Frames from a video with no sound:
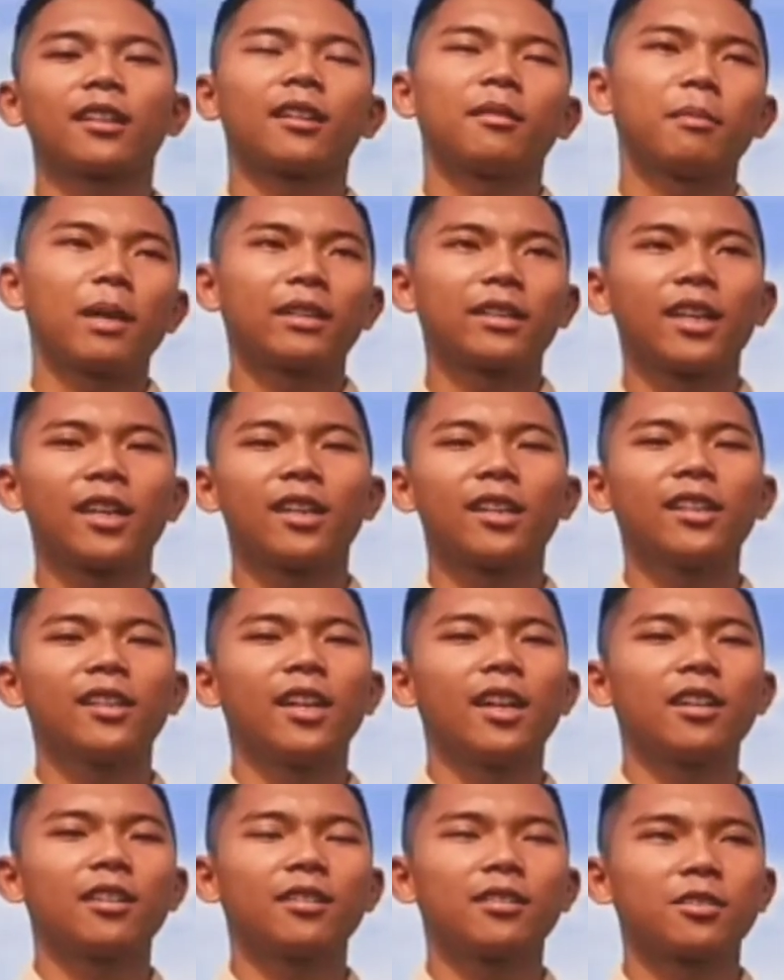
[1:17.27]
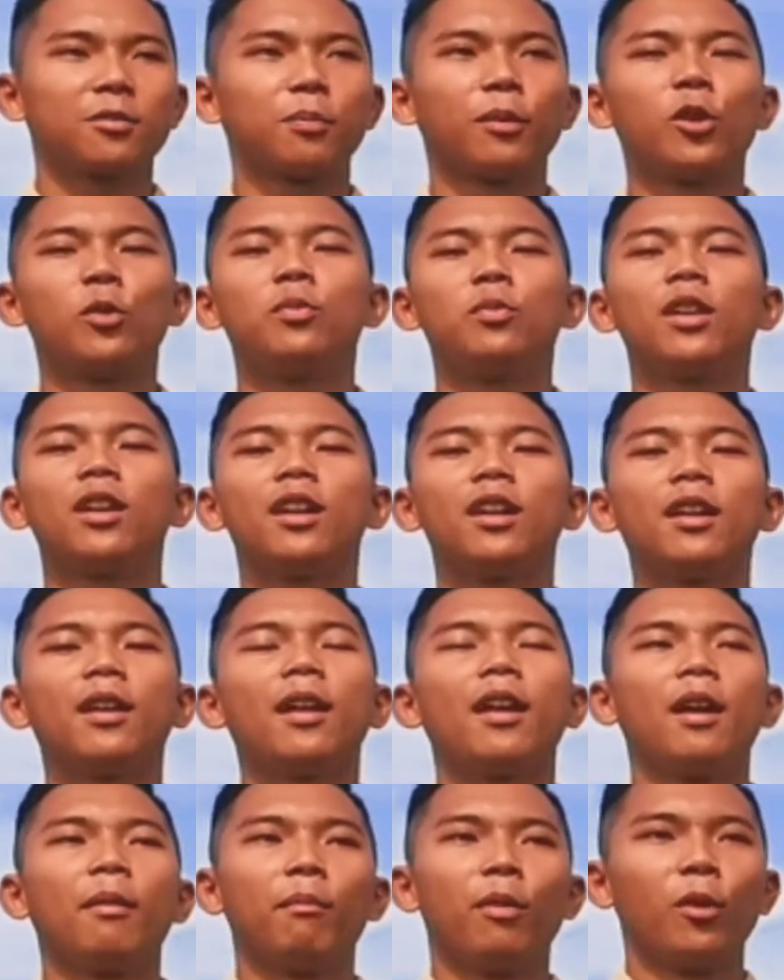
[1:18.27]
materi yang sebelumnya
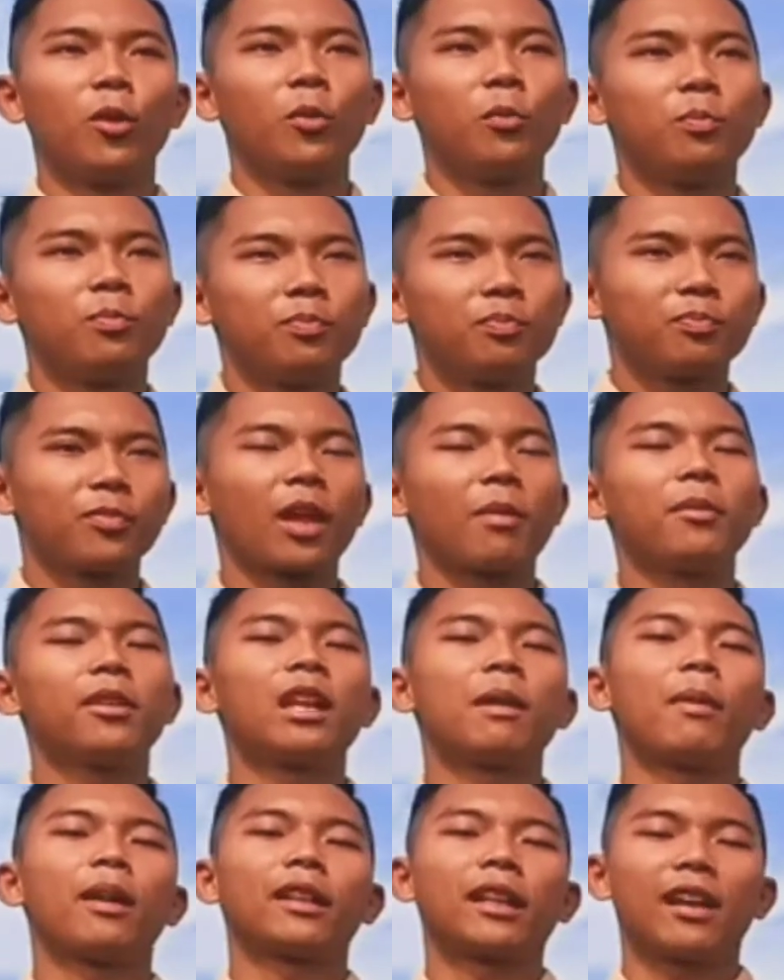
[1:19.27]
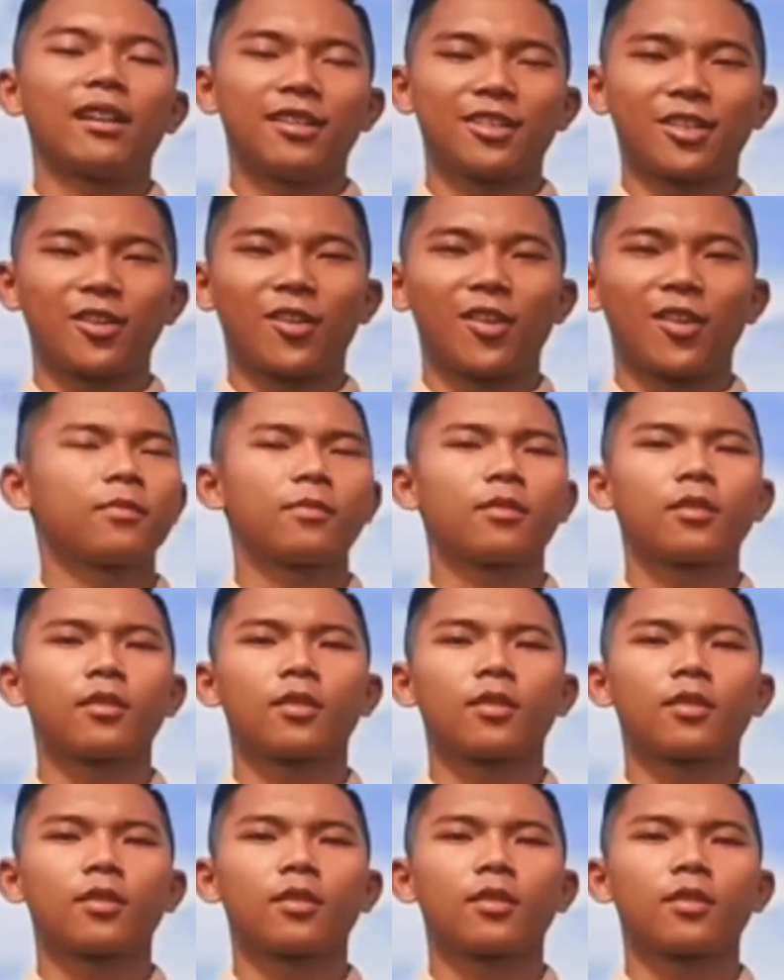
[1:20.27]
belum kami dapatkan di sekolahan.